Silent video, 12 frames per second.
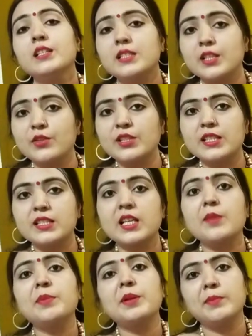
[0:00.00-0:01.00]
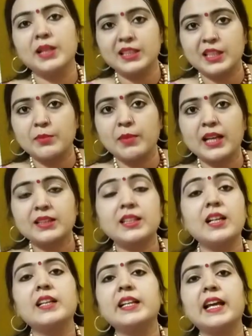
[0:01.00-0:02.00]
शिव जी से अपने मन की बात
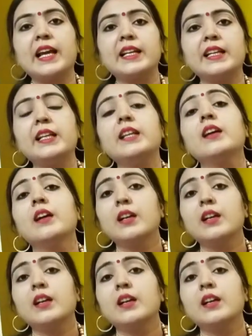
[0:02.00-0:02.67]
कह के आएंगी